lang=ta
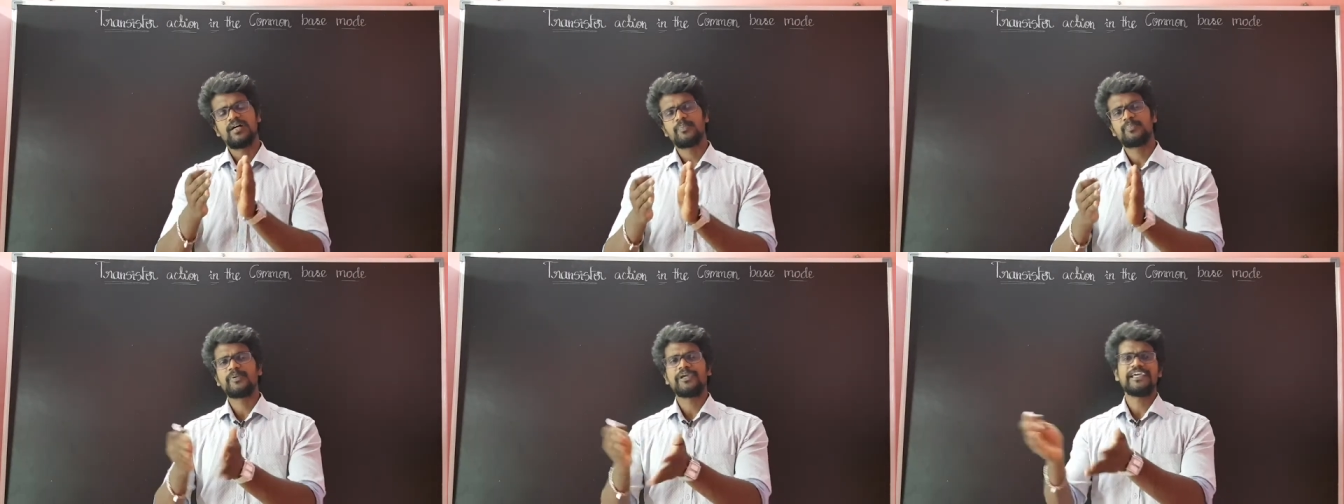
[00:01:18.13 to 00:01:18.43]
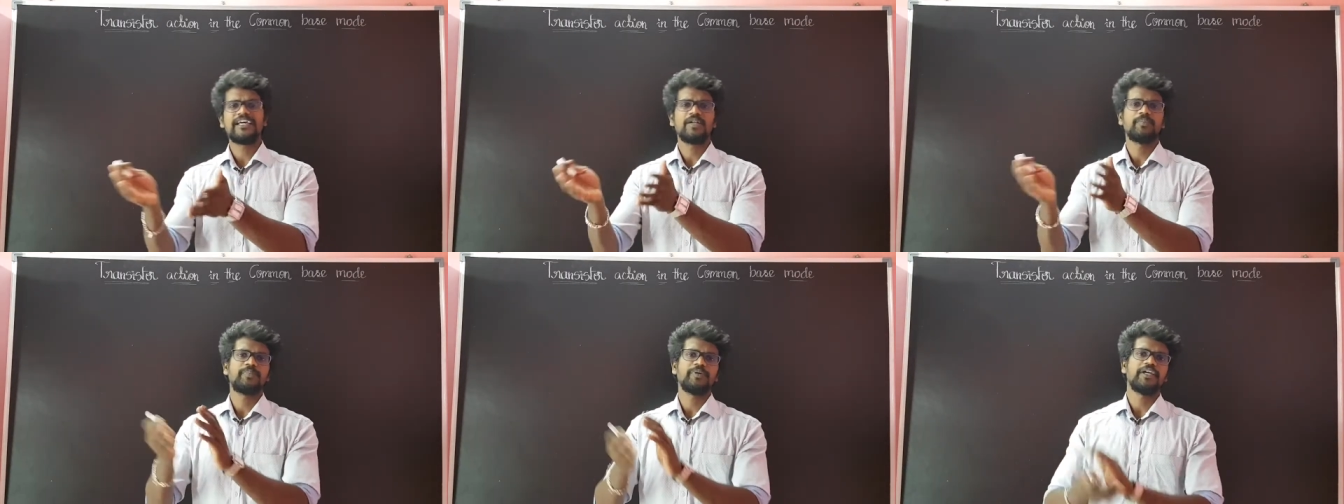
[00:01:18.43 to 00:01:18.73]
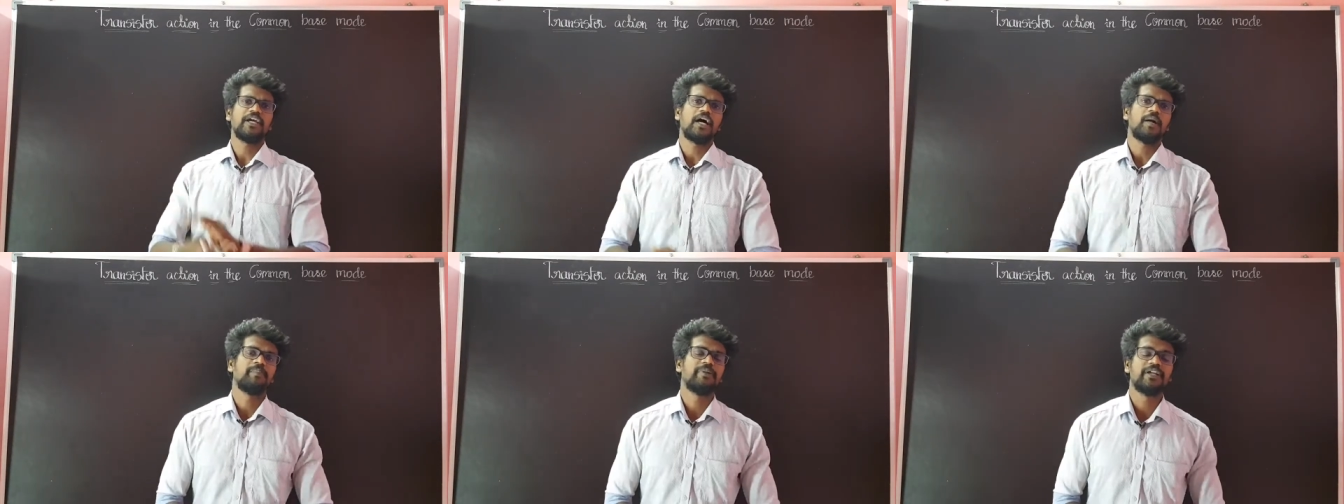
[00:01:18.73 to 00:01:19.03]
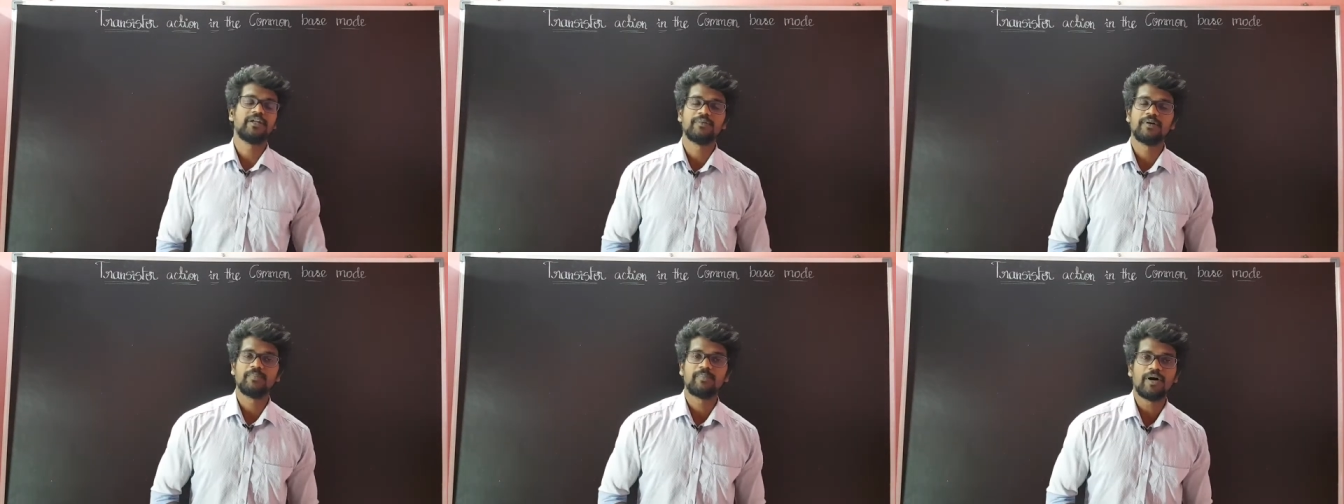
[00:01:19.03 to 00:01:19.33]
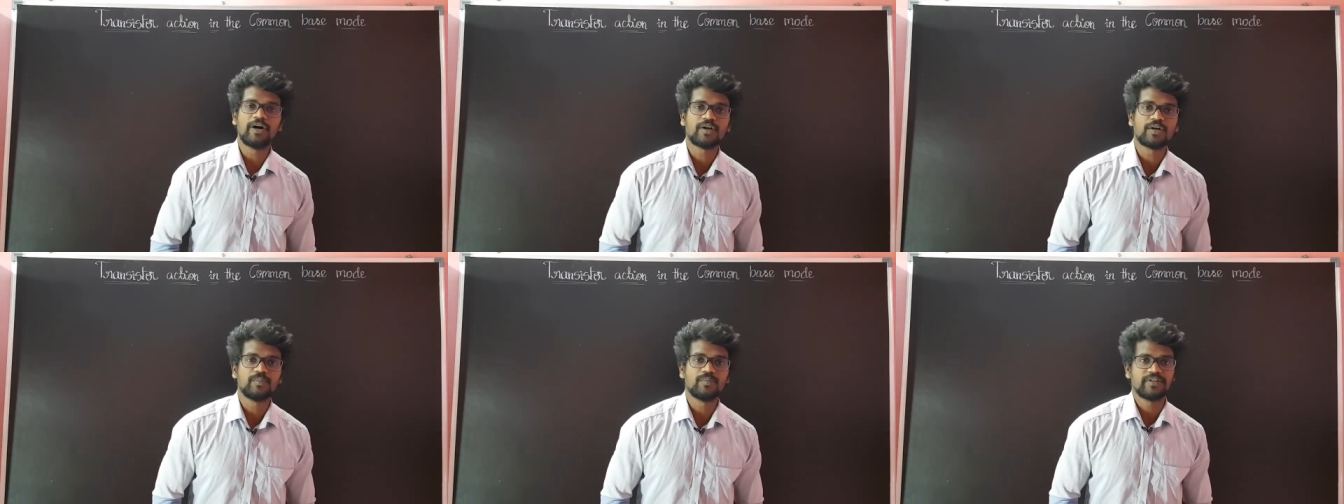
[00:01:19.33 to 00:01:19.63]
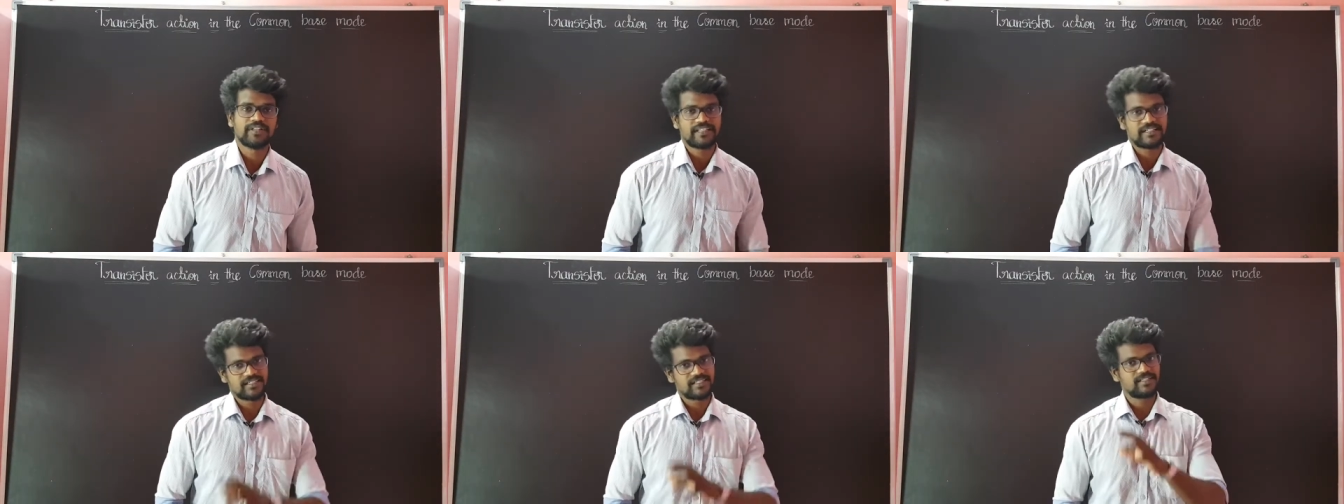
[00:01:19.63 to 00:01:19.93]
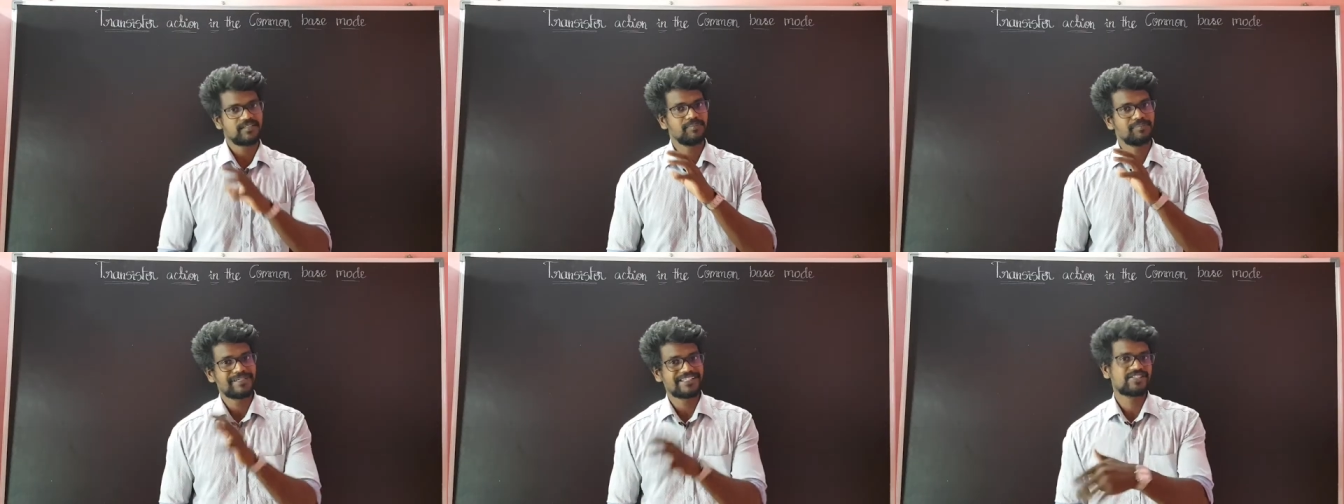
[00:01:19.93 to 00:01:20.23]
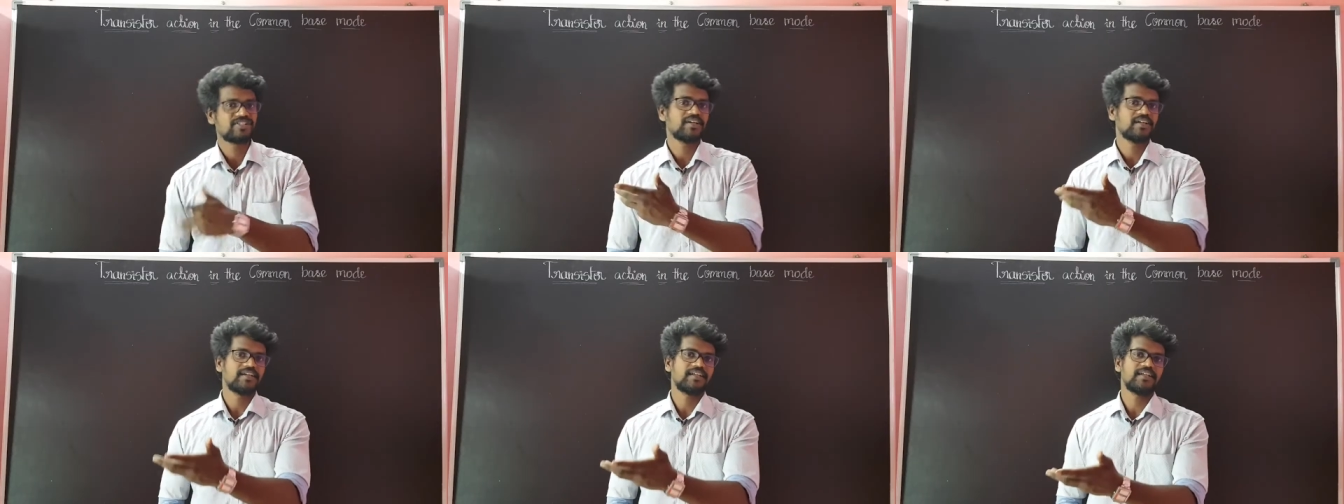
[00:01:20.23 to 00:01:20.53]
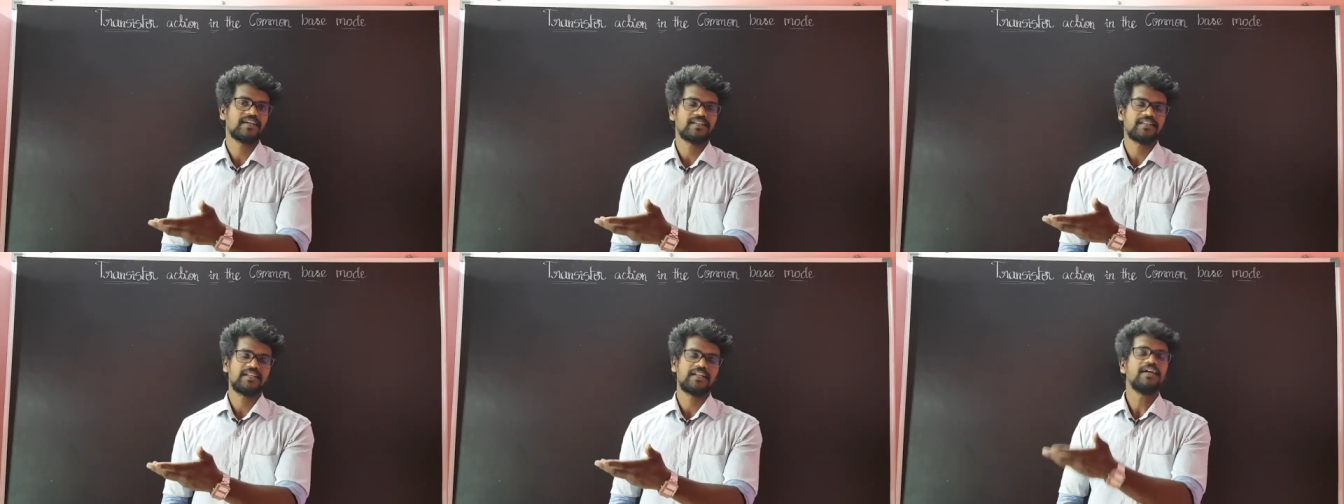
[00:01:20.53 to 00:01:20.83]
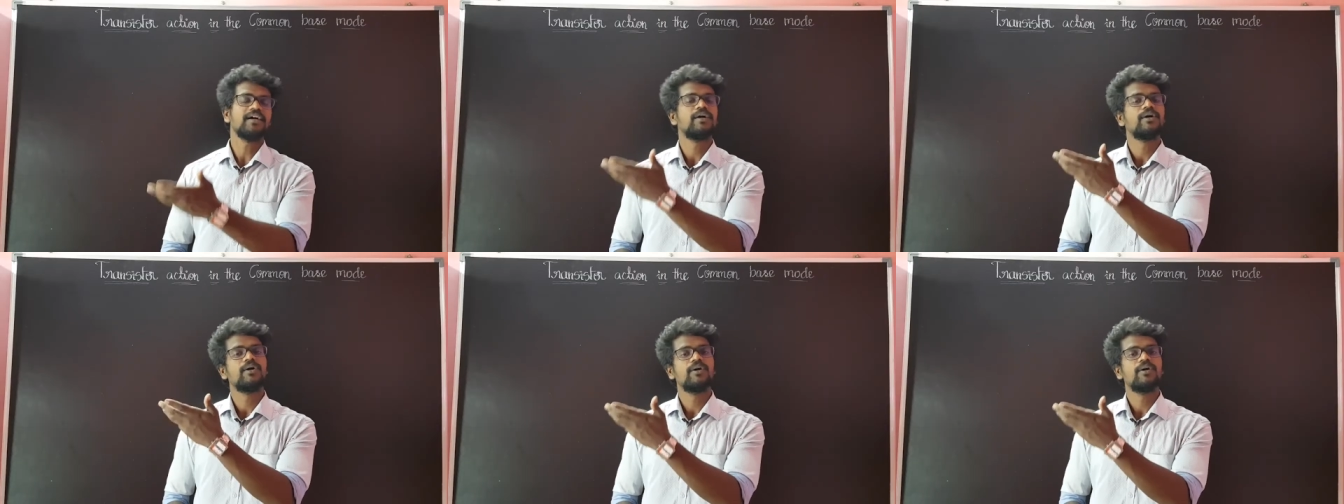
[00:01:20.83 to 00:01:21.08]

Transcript: பிஎன்பி அப்படின்னு நம்ம பார்க்கும்போது எனக்கு மெஜாரிட்டியாக அதில்